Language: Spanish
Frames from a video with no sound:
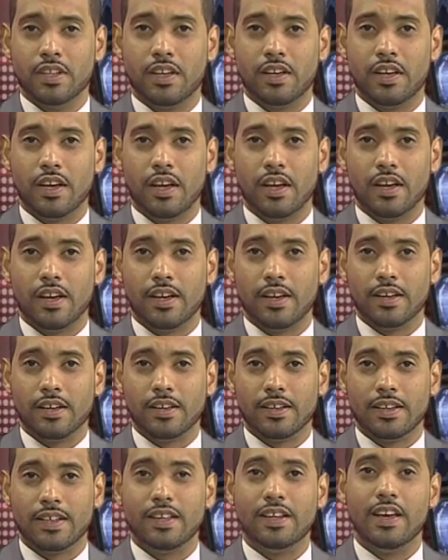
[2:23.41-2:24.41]
que
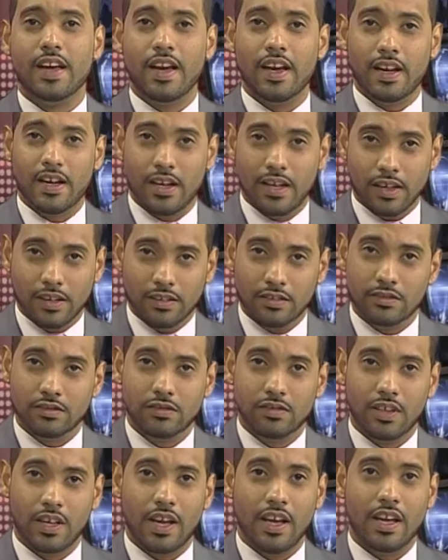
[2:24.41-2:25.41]
quiere
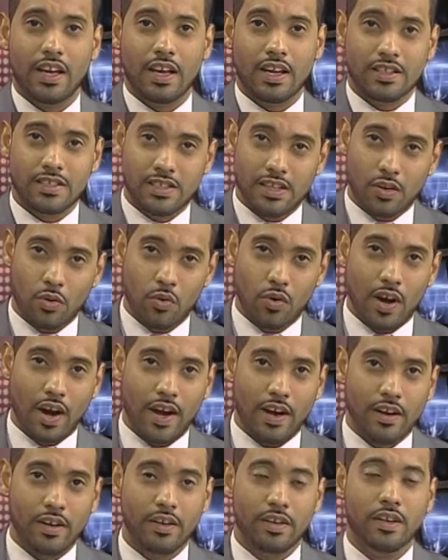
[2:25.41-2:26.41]
en ese
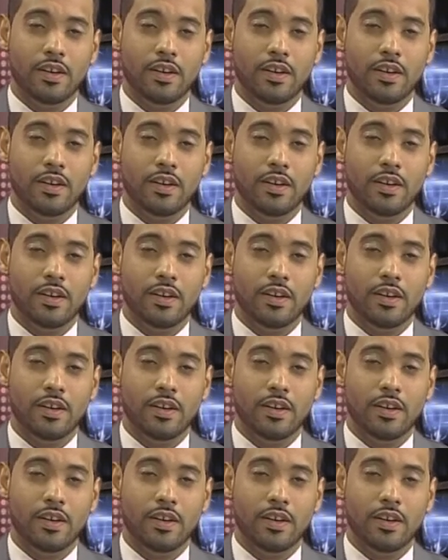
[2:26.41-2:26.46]
lugar